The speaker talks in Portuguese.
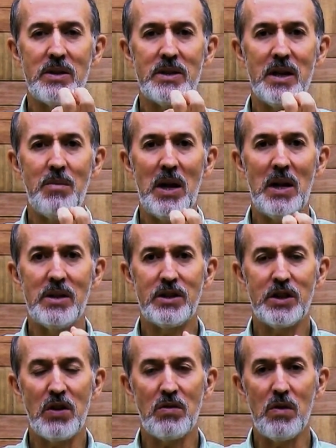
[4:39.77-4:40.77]
semelhantes
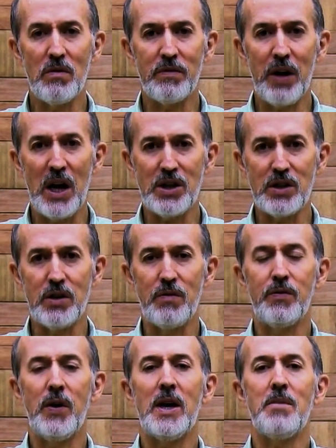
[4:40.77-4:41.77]
que convergem de
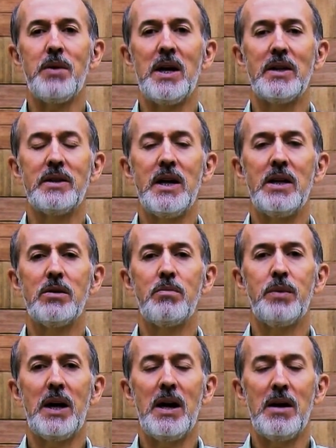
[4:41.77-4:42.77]
fora para dentro
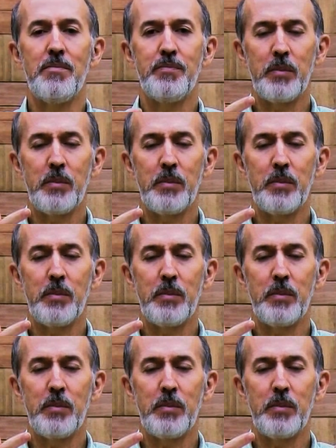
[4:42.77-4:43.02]
para